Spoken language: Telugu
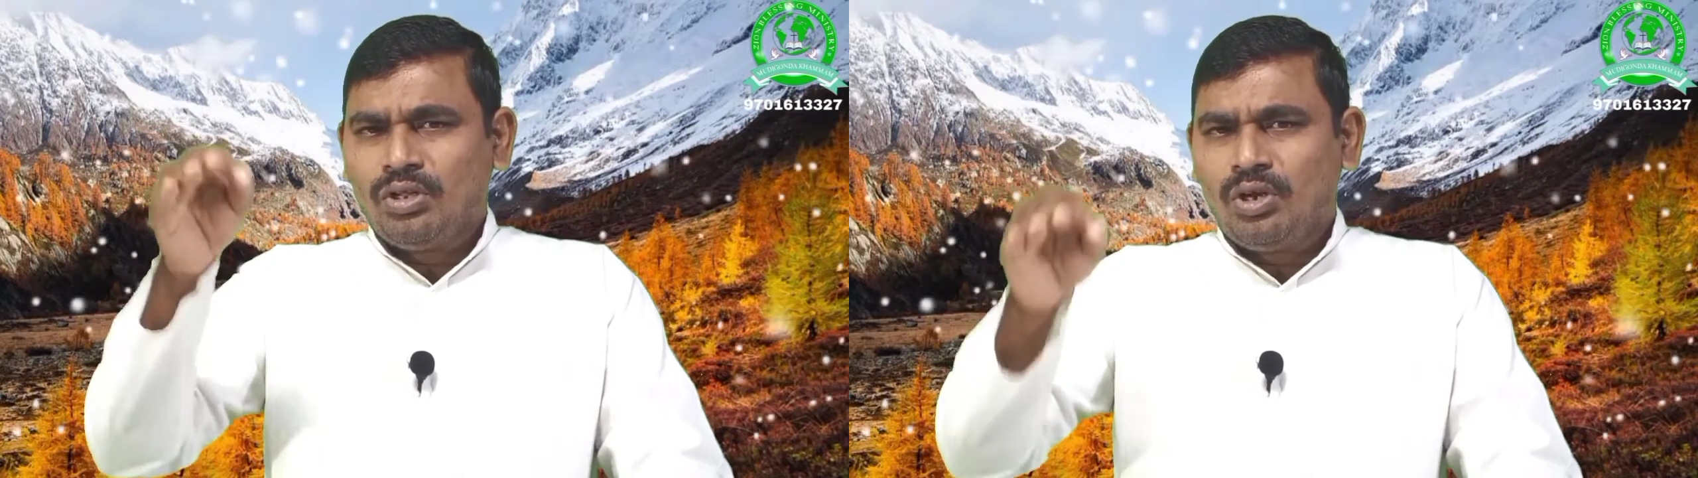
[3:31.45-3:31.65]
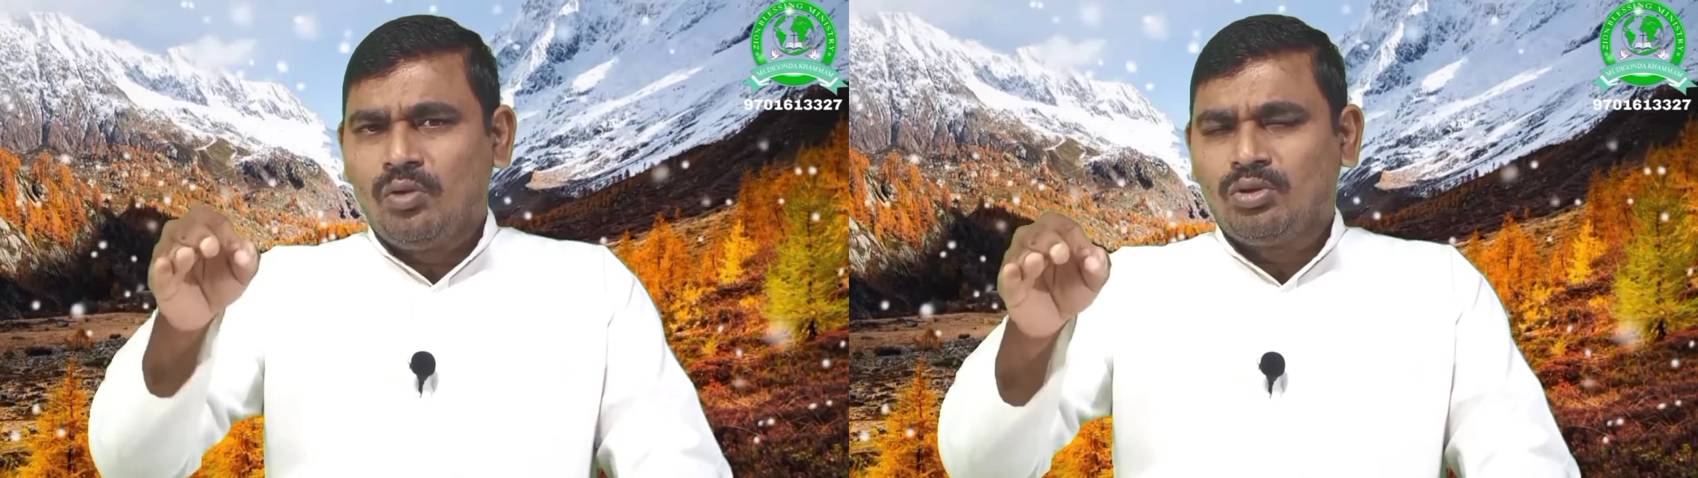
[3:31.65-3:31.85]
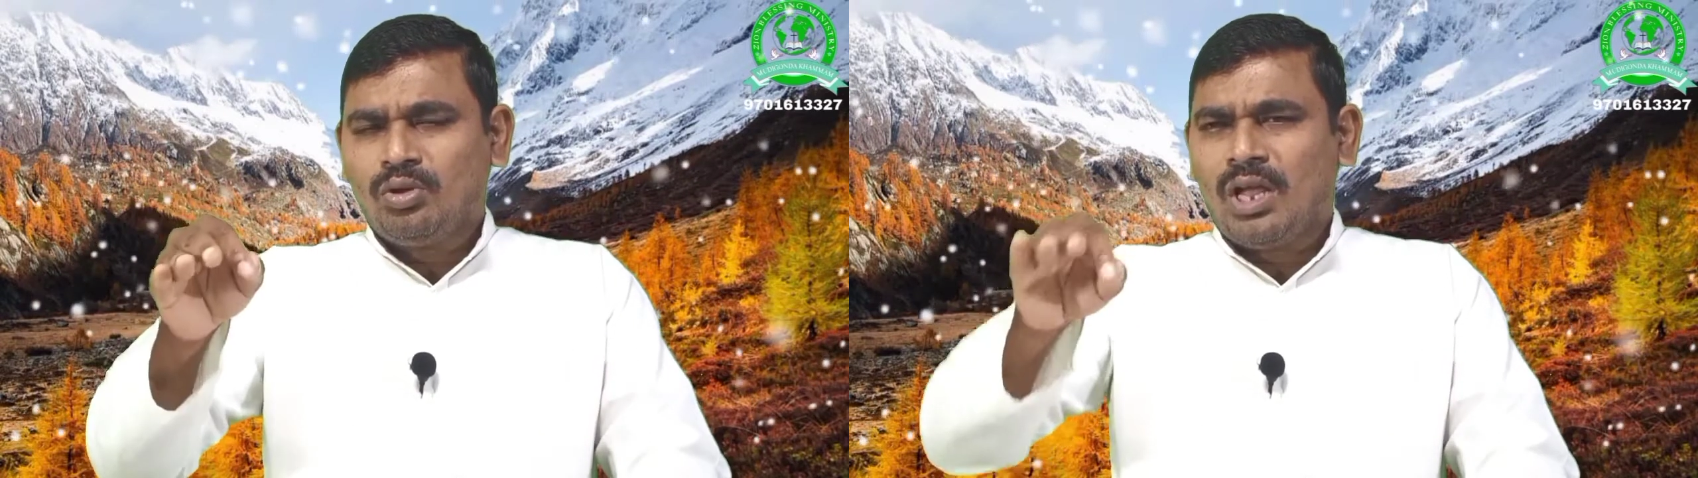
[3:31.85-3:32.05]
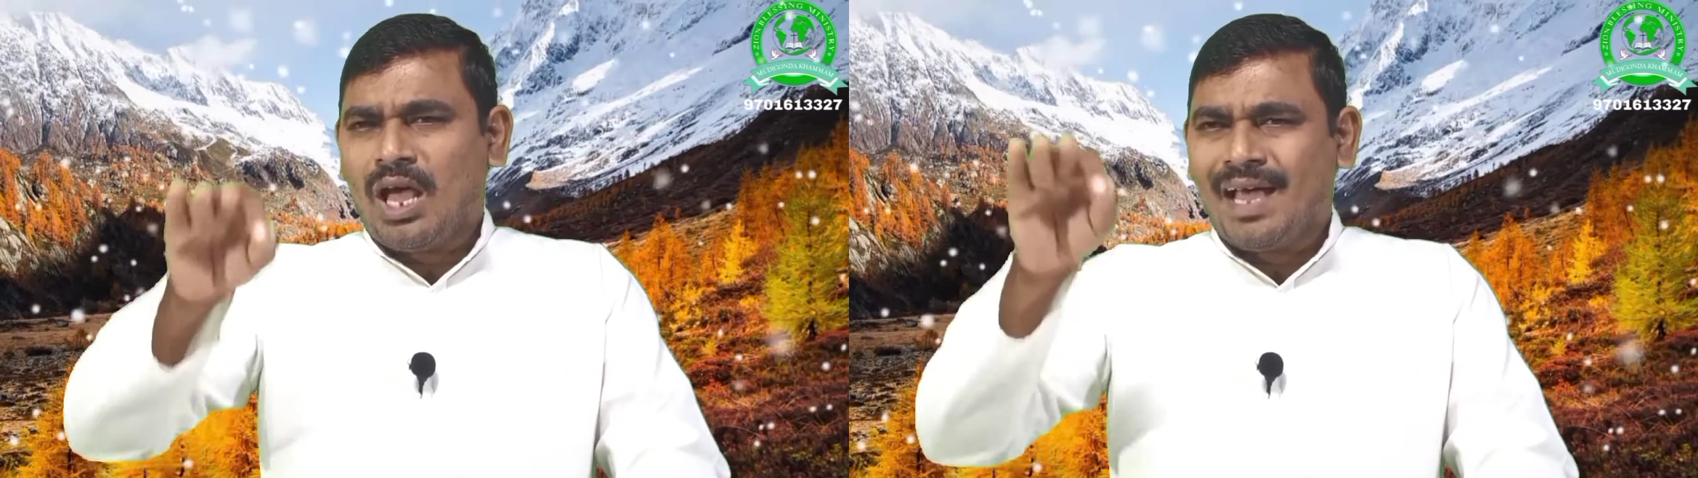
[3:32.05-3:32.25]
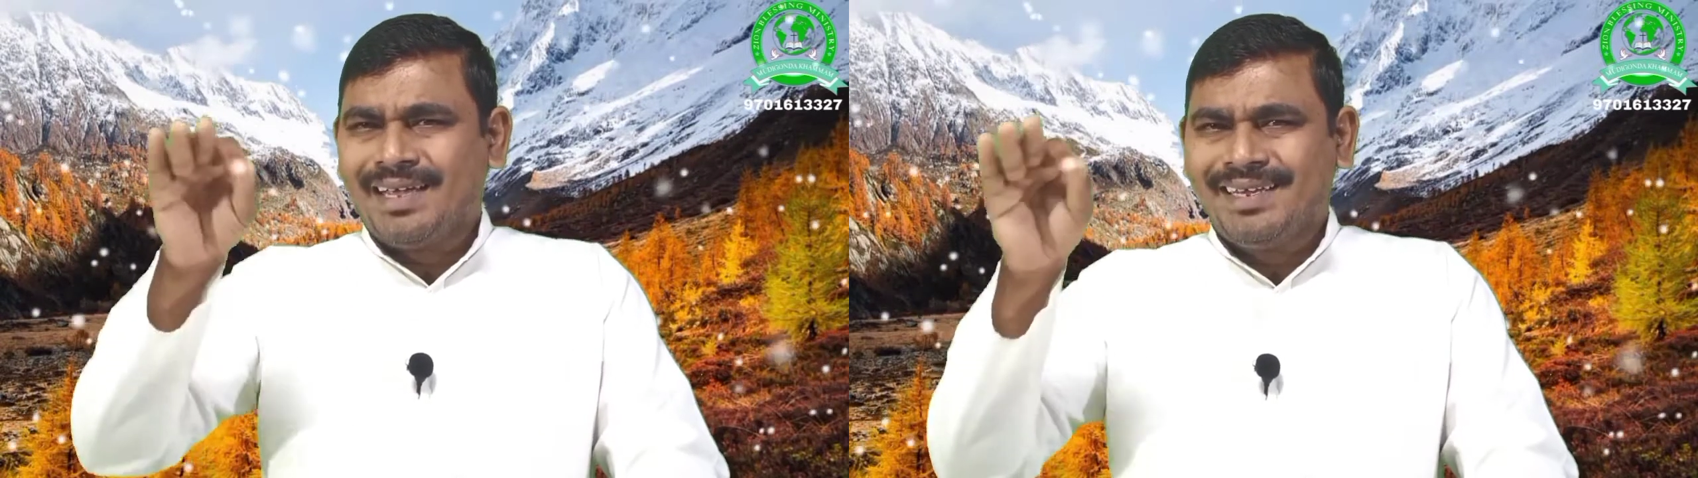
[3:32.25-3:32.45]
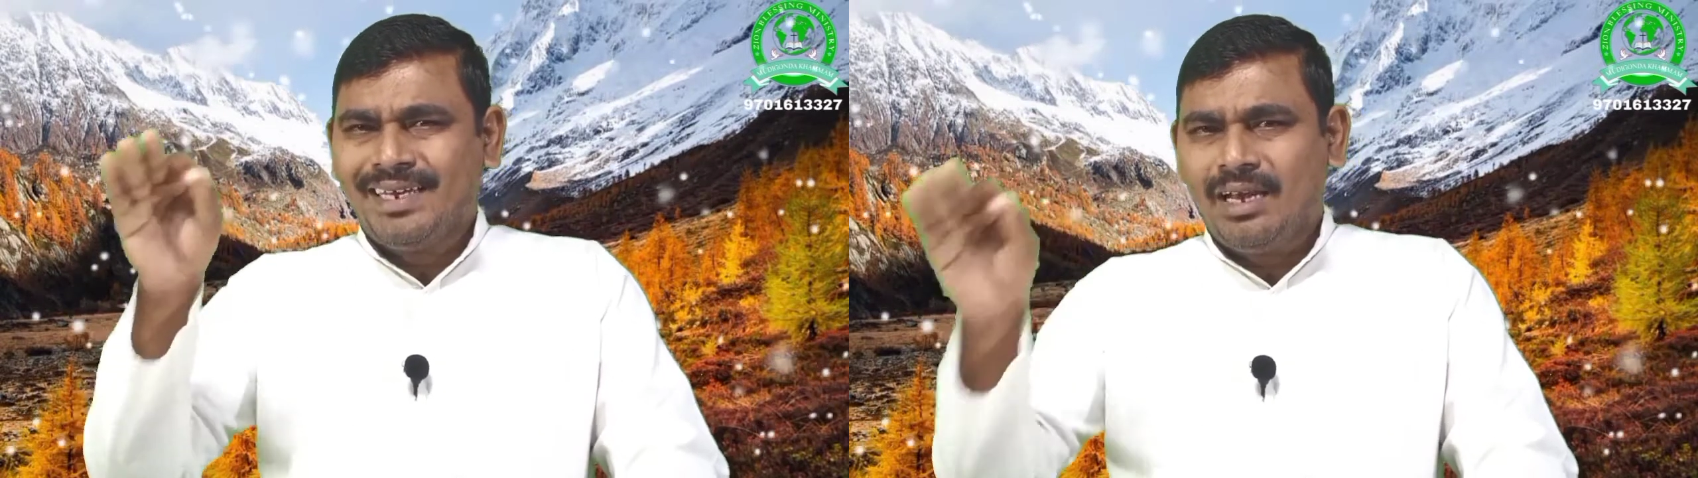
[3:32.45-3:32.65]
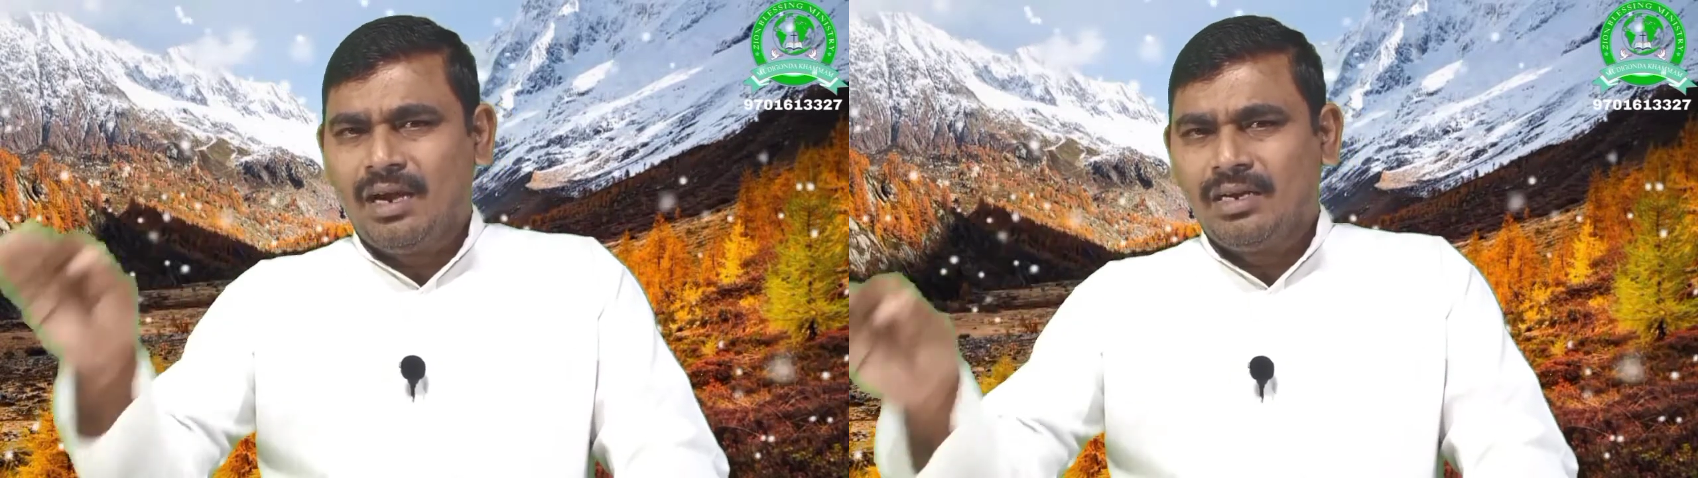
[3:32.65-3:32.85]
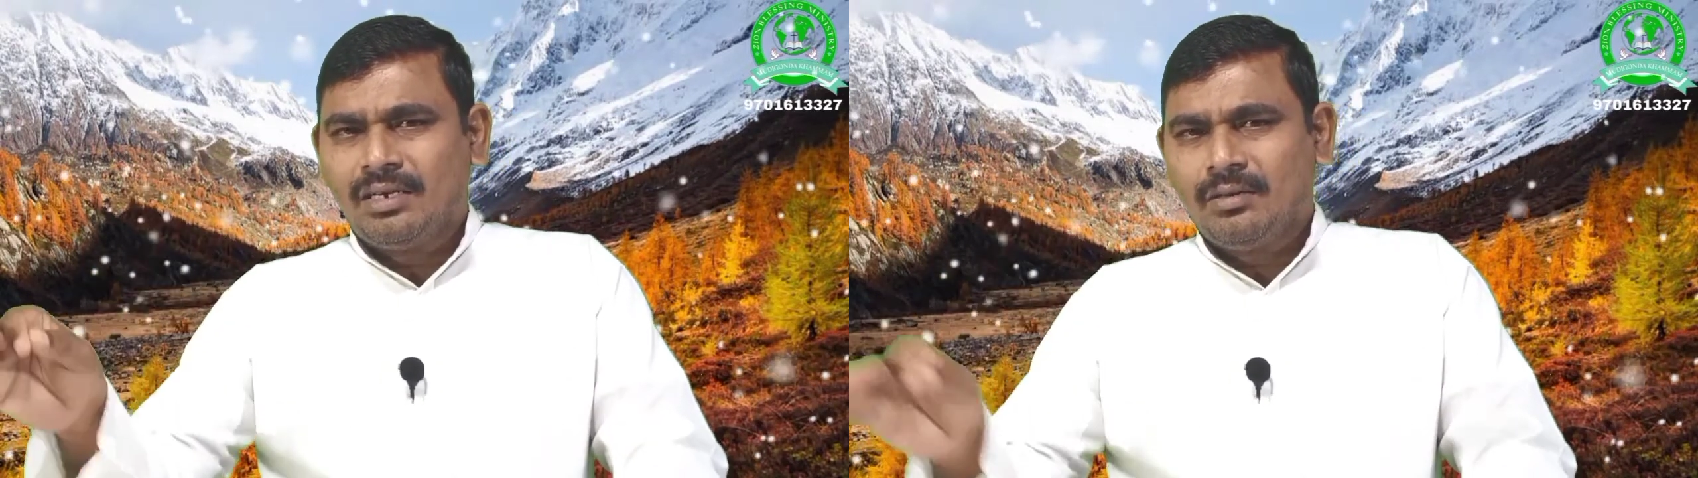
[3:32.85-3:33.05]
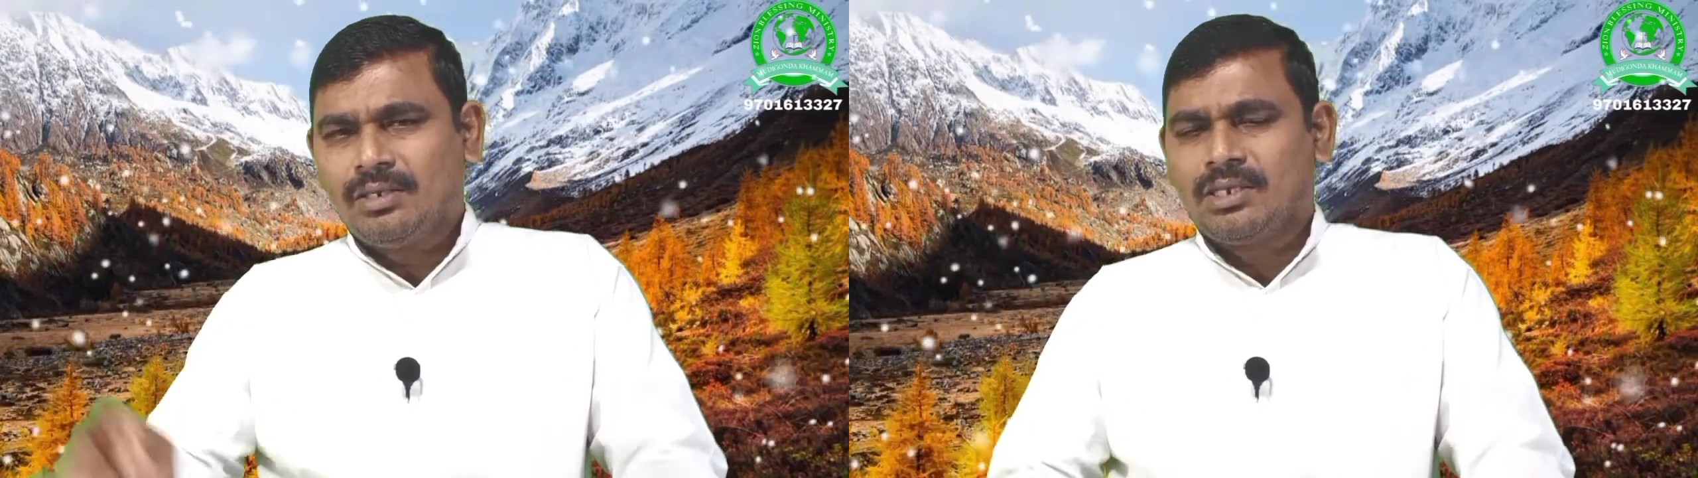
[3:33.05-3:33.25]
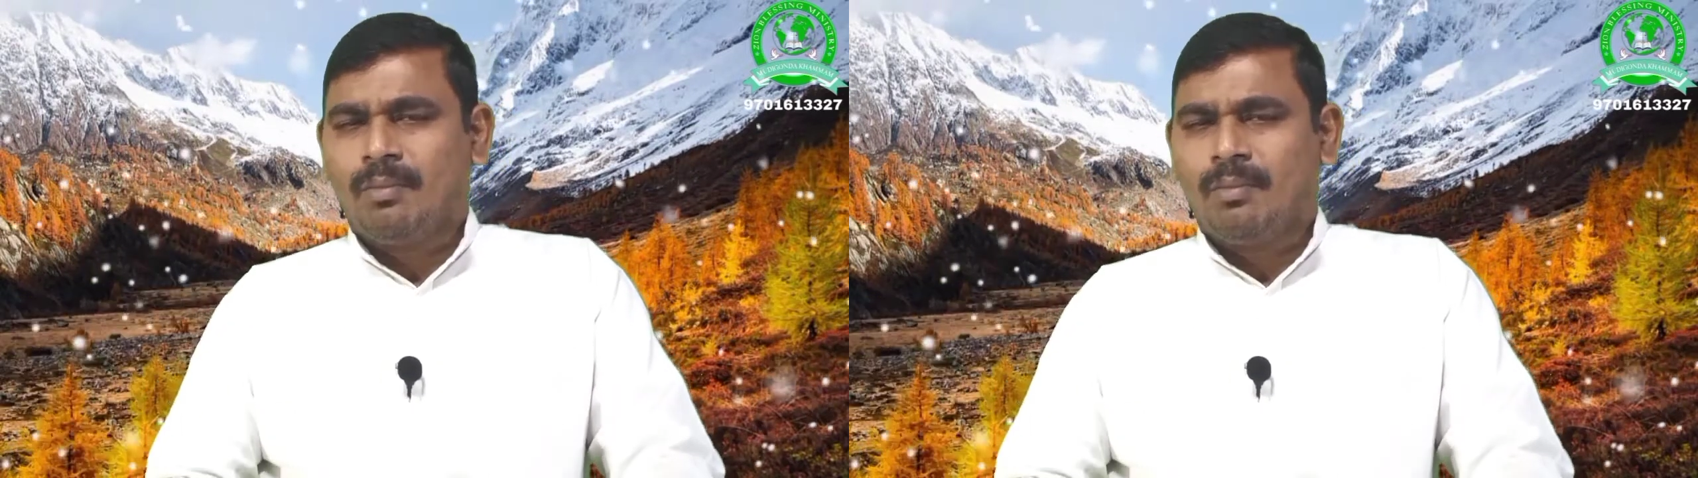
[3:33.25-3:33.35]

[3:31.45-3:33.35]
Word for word: ఎదురవుతున్న అగ్ని లాంటి